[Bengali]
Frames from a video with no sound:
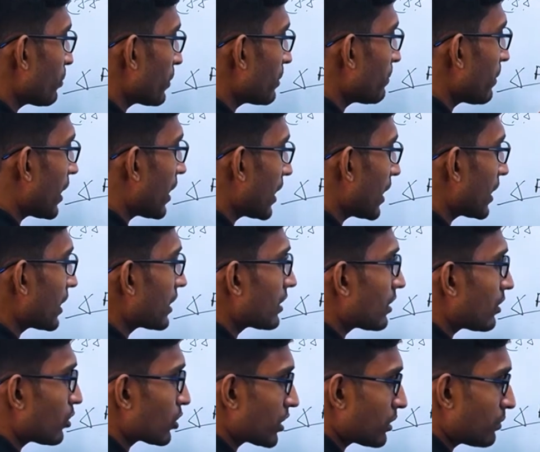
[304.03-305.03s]
ভাগ
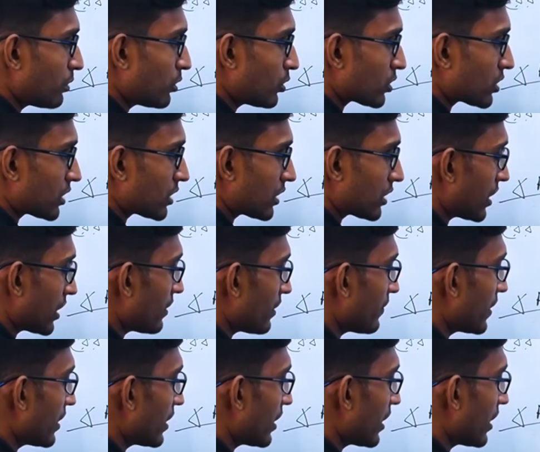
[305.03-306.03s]
কে ভি
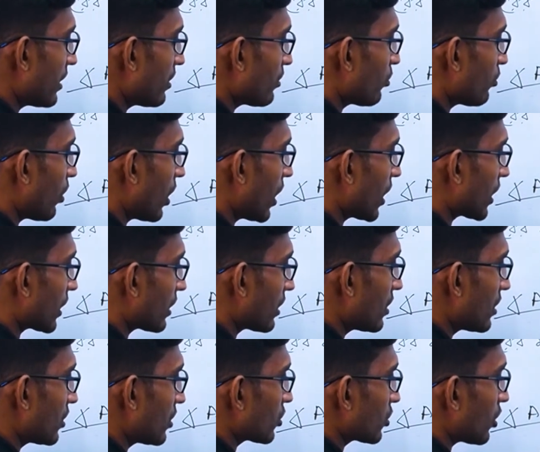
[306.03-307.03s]
এ ওয়ান
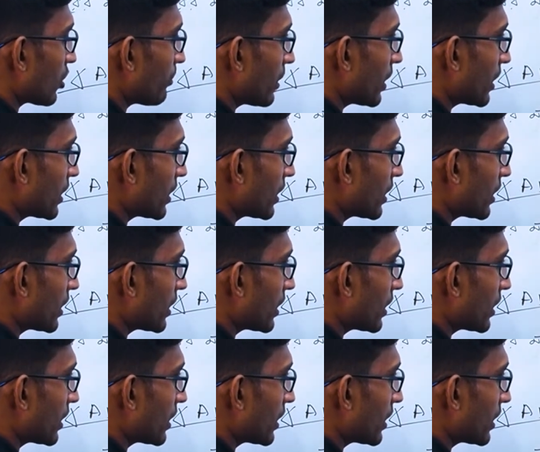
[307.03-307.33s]
সমান